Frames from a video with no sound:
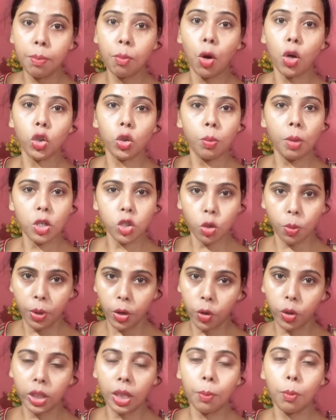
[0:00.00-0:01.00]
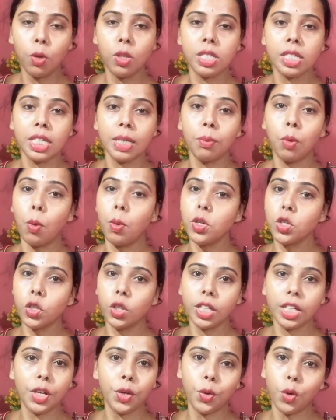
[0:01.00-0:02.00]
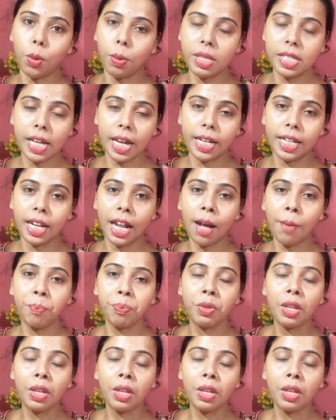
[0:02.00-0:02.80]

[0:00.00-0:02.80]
বর্তমান সময়ের কথা বলছি ভবিষ্যতে কি করবে জানি না